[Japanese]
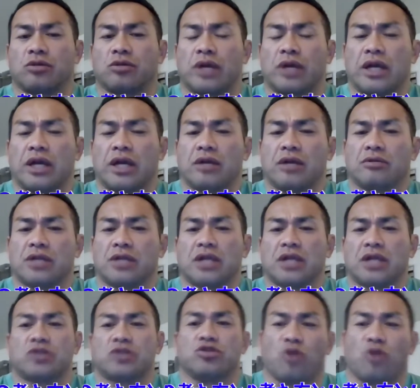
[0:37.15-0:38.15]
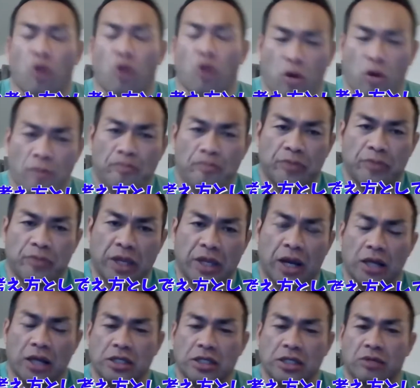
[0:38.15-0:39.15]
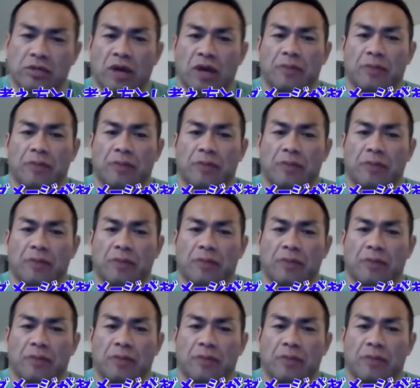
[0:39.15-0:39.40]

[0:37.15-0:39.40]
トレーニング前中後に関しては、